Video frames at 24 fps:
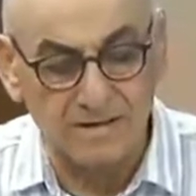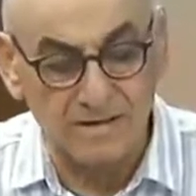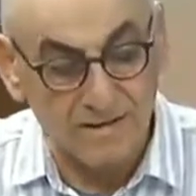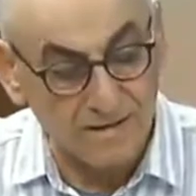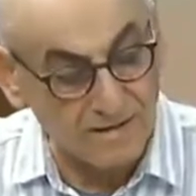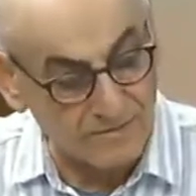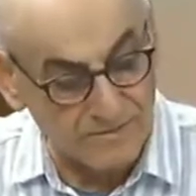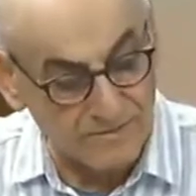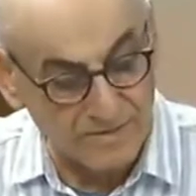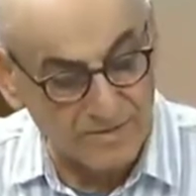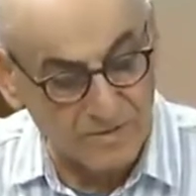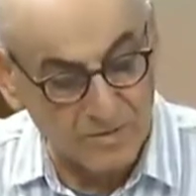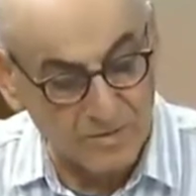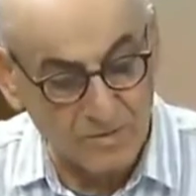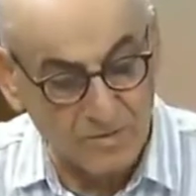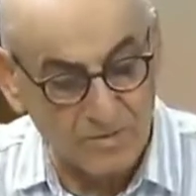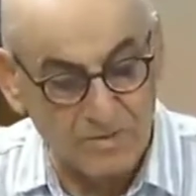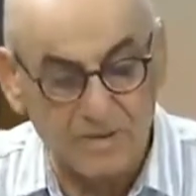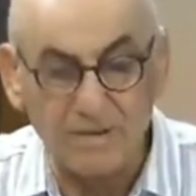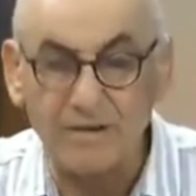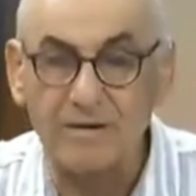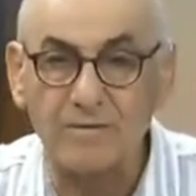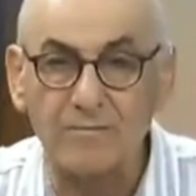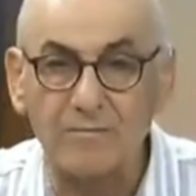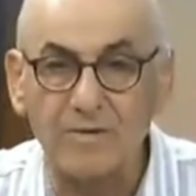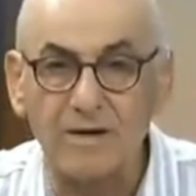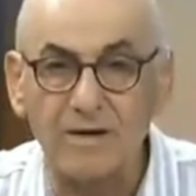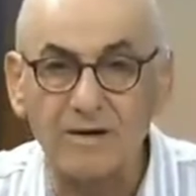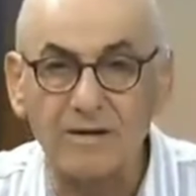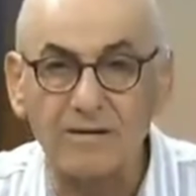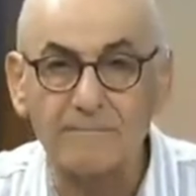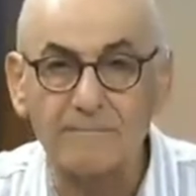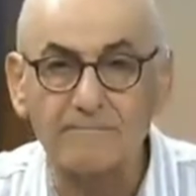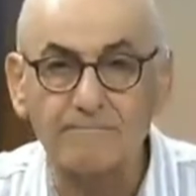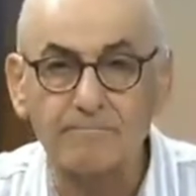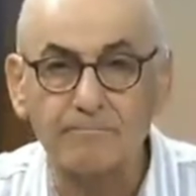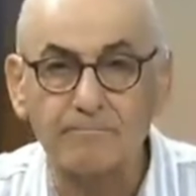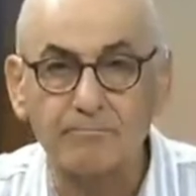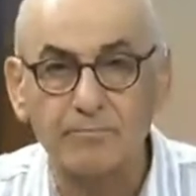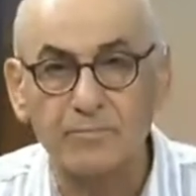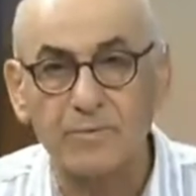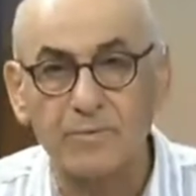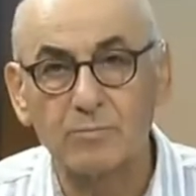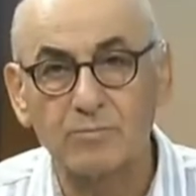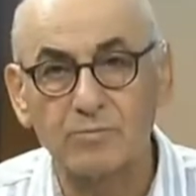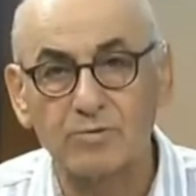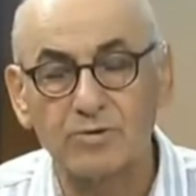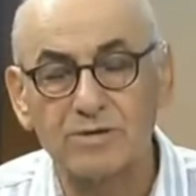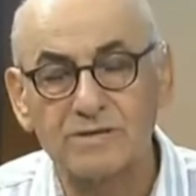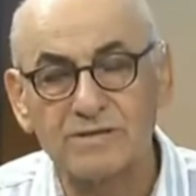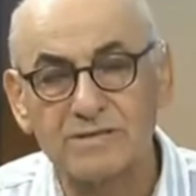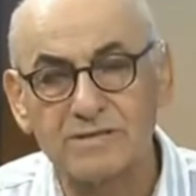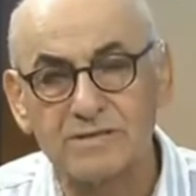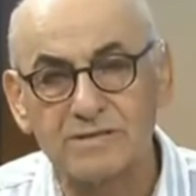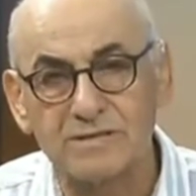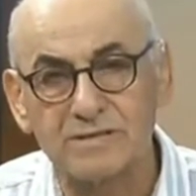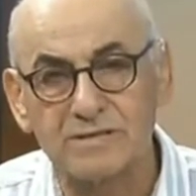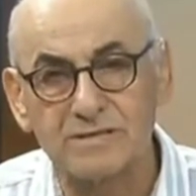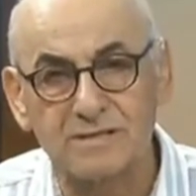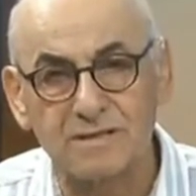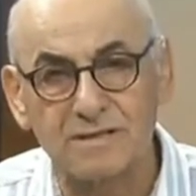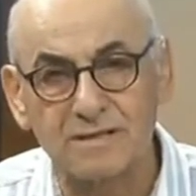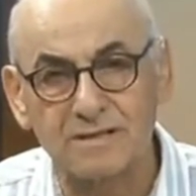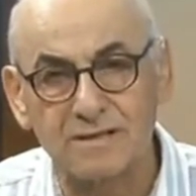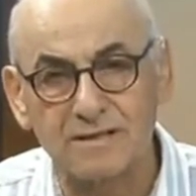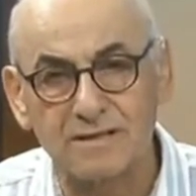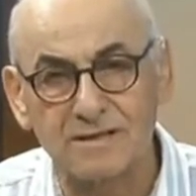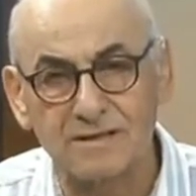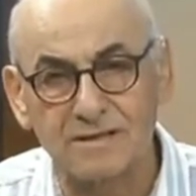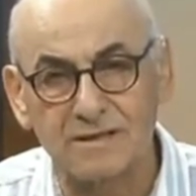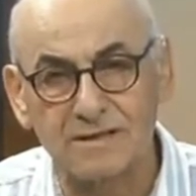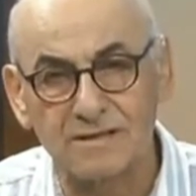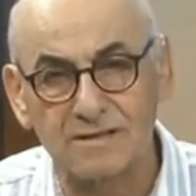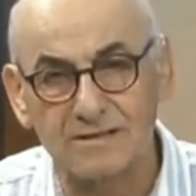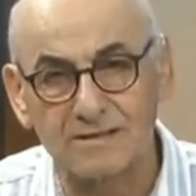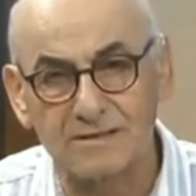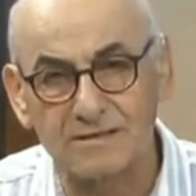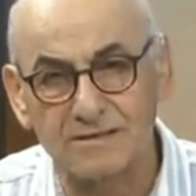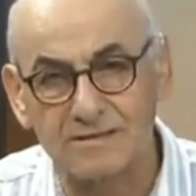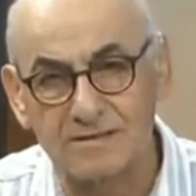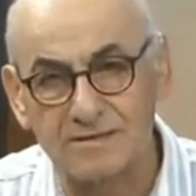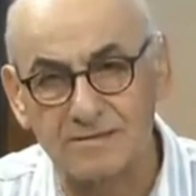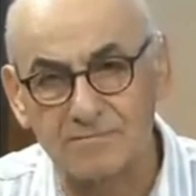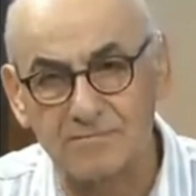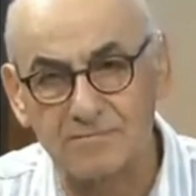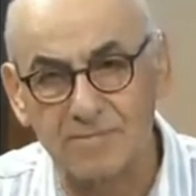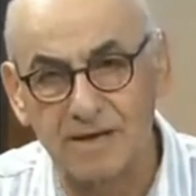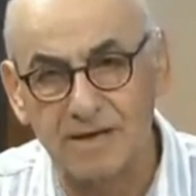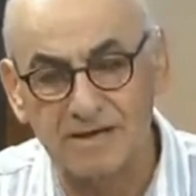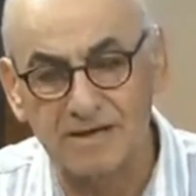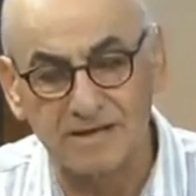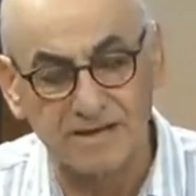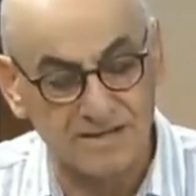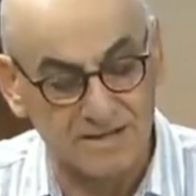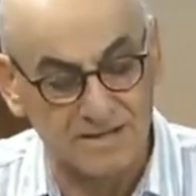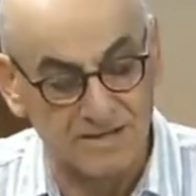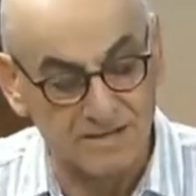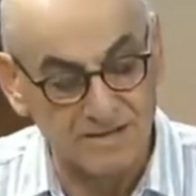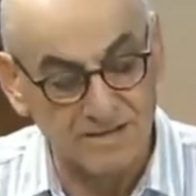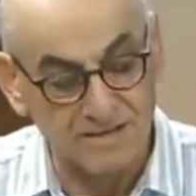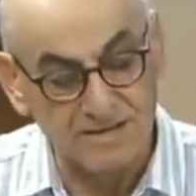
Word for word: Evet öyle ama bu da sizin sahtekarlığınızın belgesi.